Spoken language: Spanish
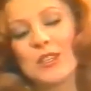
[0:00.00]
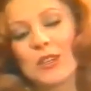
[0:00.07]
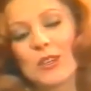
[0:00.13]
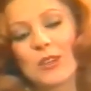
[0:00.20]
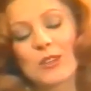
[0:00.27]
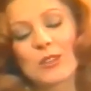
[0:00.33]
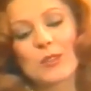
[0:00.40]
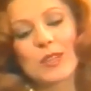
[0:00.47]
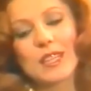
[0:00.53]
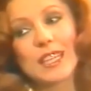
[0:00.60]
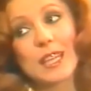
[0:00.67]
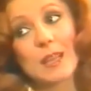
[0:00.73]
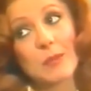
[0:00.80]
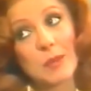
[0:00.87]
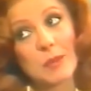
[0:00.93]
Yo conozco a
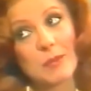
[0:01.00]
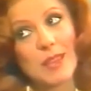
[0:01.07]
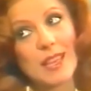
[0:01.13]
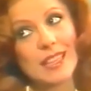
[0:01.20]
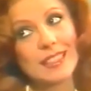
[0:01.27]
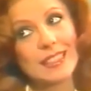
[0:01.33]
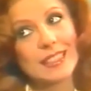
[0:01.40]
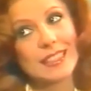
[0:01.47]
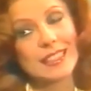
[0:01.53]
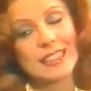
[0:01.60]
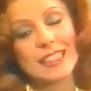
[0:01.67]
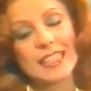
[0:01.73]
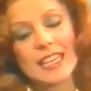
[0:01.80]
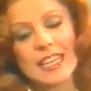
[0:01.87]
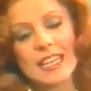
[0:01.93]
Andrea muy bien.
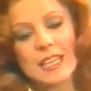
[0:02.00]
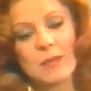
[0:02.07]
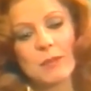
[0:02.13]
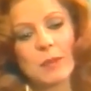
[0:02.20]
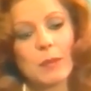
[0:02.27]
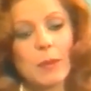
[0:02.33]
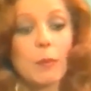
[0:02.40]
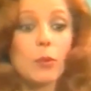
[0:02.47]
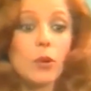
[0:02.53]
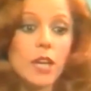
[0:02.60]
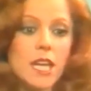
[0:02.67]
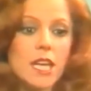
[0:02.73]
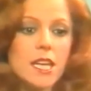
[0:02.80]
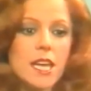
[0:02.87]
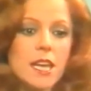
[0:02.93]
Vive
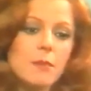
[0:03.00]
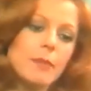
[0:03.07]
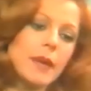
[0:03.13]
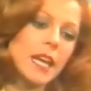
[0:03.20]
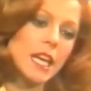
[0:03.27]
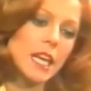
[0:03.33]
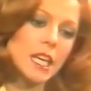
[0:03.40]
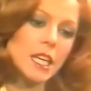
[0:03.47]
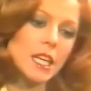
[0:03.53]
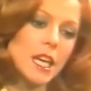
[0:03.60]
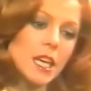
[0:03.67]
por ella y para